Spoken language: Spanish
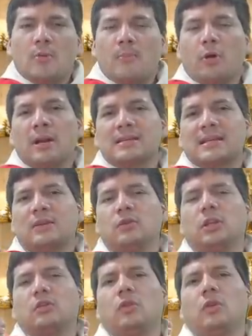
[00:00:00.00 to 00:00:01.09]
por la salud
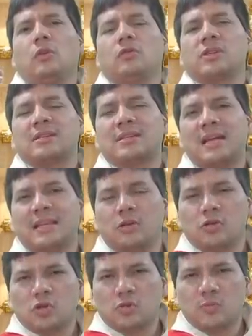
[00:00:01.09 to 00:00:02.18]
de todos los que están en
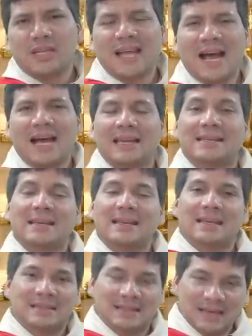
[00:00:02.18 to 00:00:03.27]
los hospitales, en
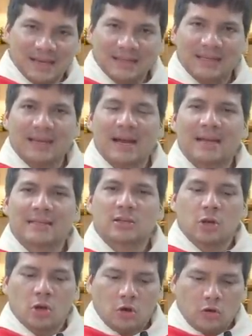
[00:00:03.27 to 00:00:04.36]
las clínicas.
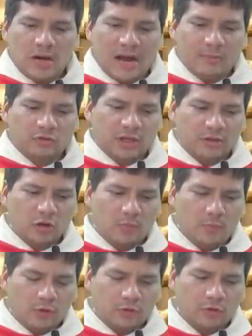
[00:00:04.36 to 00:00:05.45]
Oramos a Dios
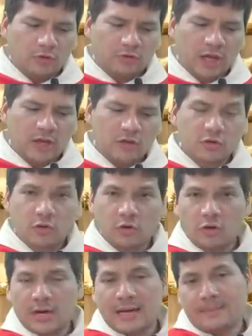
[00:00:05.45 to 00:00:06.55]
por todos ellos.
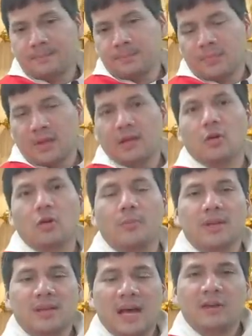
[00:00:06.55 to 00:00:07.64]
Coloca en los
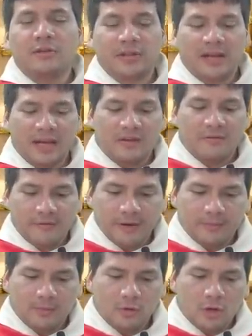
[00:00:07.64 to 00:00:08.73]
comentarios a aquel
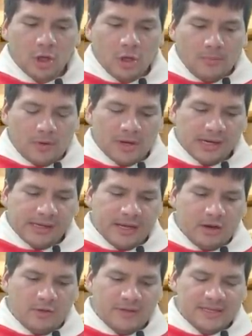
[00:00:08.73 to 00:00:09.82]
enfermo porque
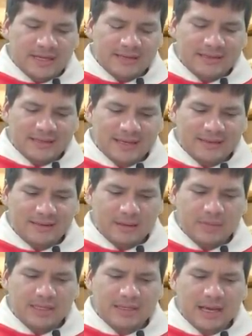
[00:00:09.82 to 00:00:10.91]
quieres ofrecer esta santa
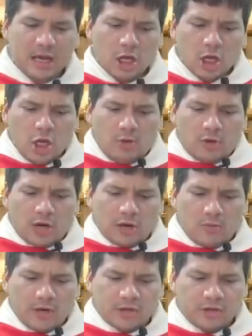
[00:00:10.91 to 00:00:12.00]
misa, por la
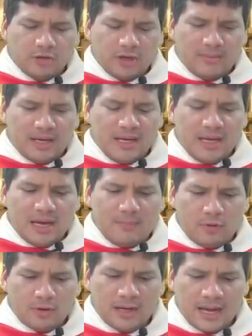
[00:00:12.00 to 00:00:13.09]
conversión de María,
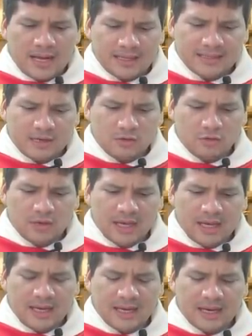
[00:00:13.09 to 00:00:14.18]
por la salud
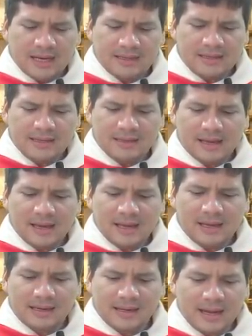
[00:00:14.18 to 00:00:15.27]
de
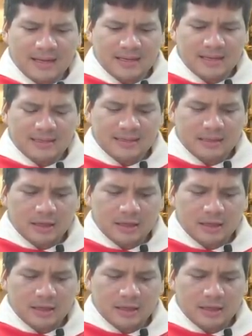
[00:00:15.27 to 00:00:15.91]
Carlita Reyes